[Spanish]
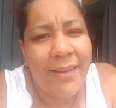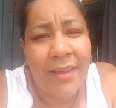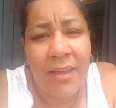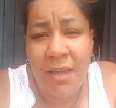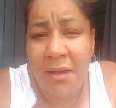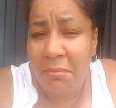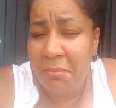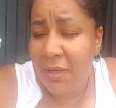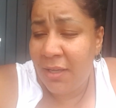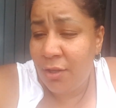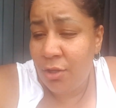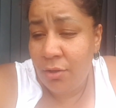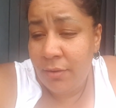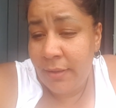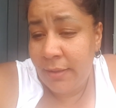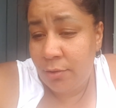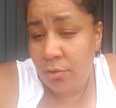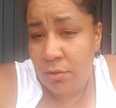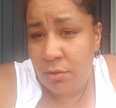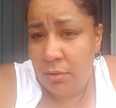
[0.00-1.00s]
Que en medio
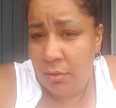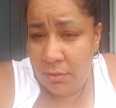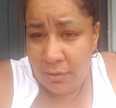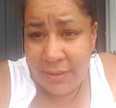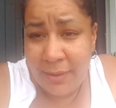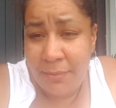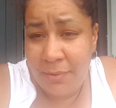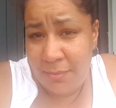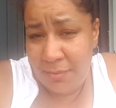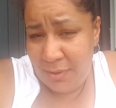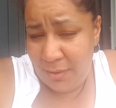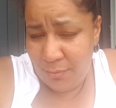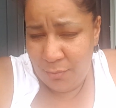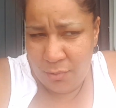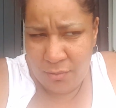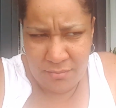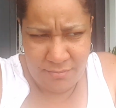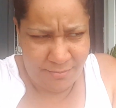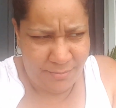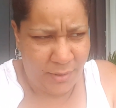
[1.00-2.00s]
de todo lo que
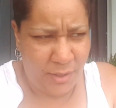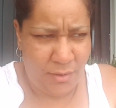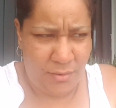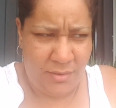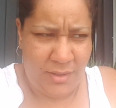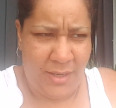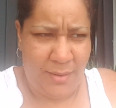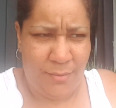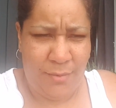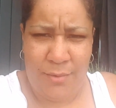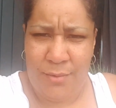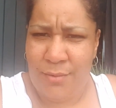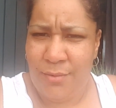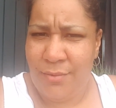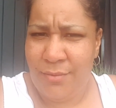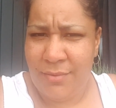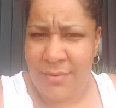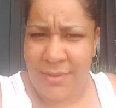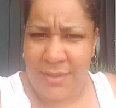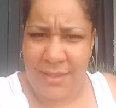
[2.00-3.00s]
vivimos, pero estamos,
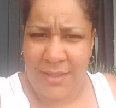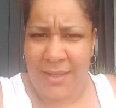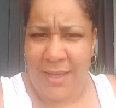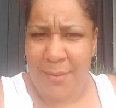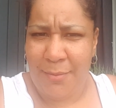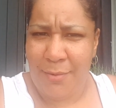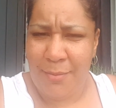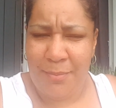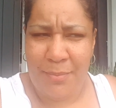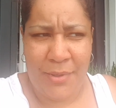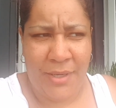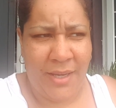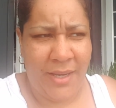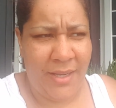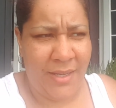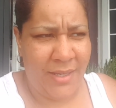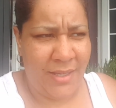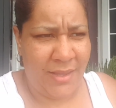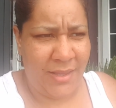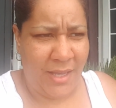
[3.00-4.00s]
estamos
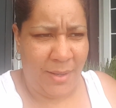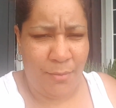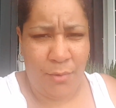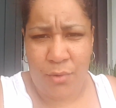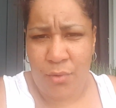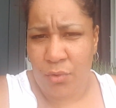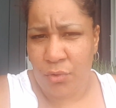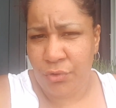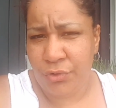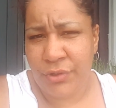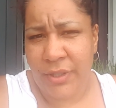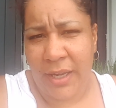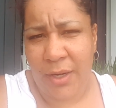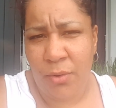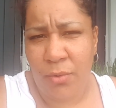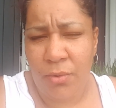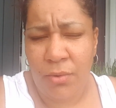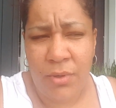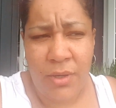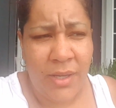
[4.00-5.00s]
bien, estamos con
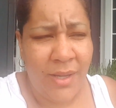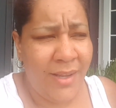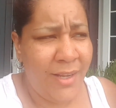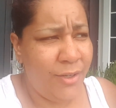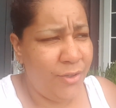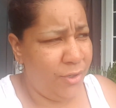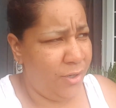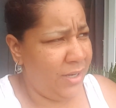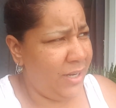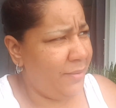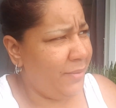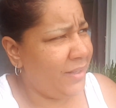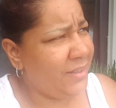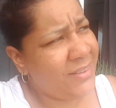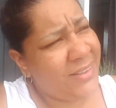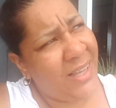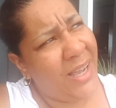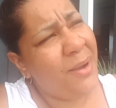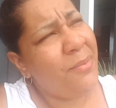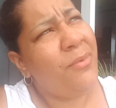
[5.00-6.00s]
salud, nos
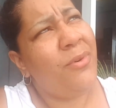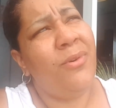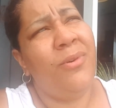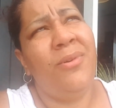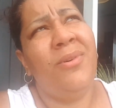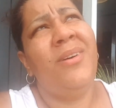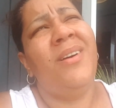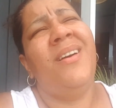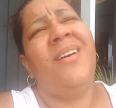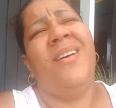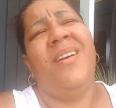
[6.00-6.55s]
levantamos